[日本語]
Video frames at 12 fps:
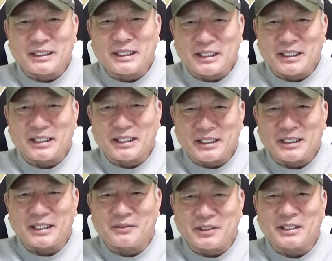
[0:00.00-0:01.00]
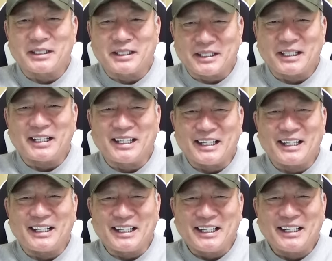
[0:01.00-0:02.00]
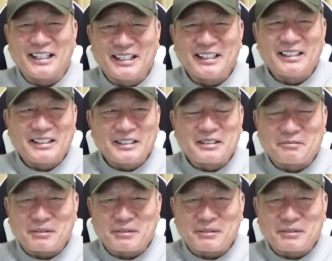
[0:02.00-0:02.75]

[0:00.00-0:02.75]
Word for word: ていかなきゃいけないわけだからね、